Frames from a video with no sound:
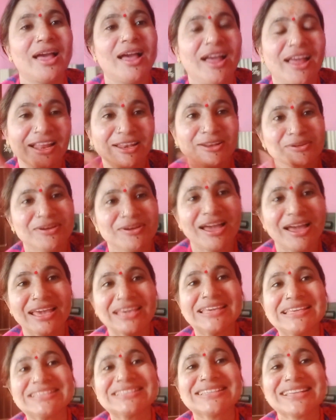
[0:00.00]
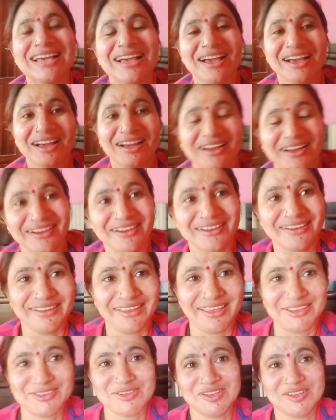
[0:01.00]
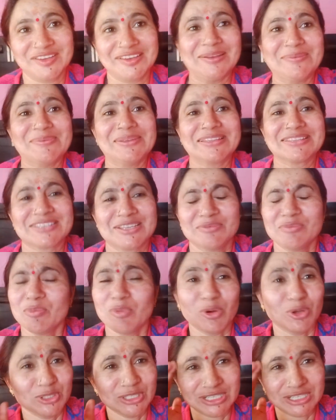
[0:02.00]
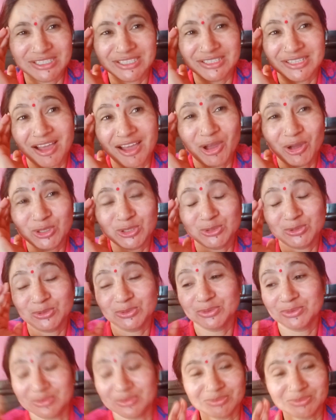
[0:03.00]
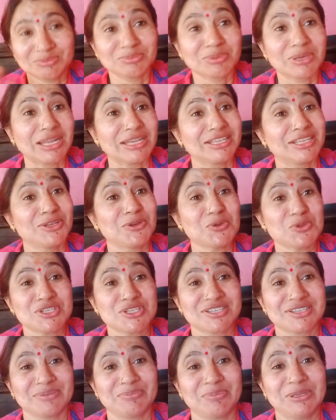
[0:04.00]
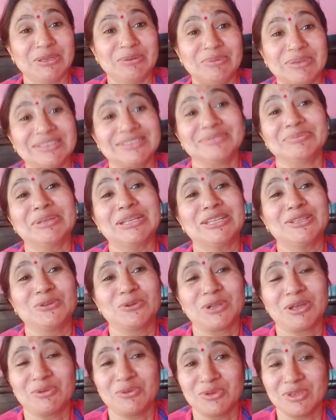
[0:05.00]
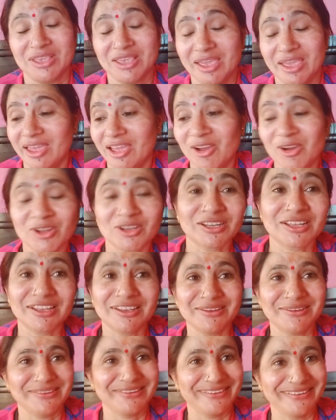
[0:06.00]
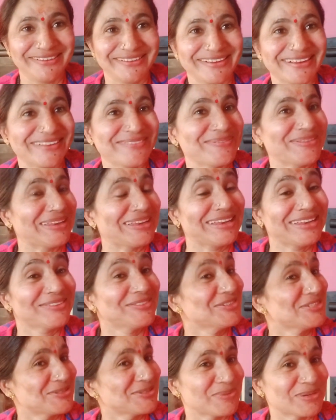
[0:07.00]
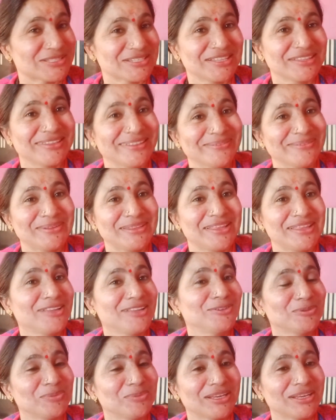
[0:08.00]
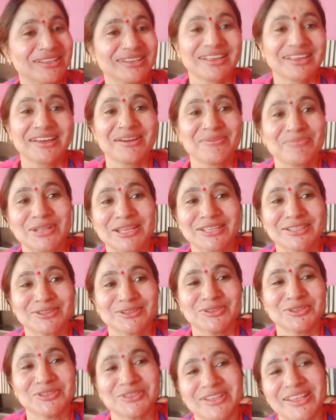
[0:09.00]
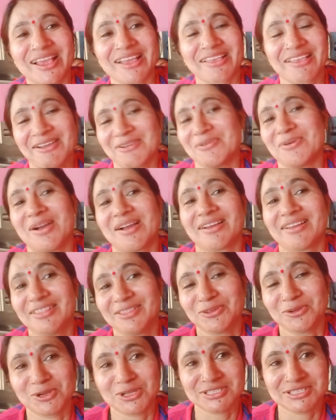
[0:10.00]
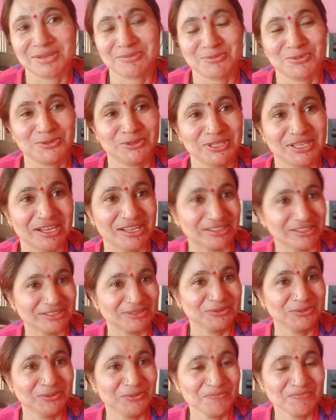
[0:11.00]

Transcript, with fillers: हेलो गाइस एक्चुअली कल मेरे सर में बहुत दर्द था और तो कल की कुछ फिर भी मैंने थोड़ा वो किया है और कल कल मेरे लिए कुछ स्पेशल दिन भी था तो मैं कल का अपना क्या क्या हुआ कल थोड़ा सा आपको दिखाती हूँ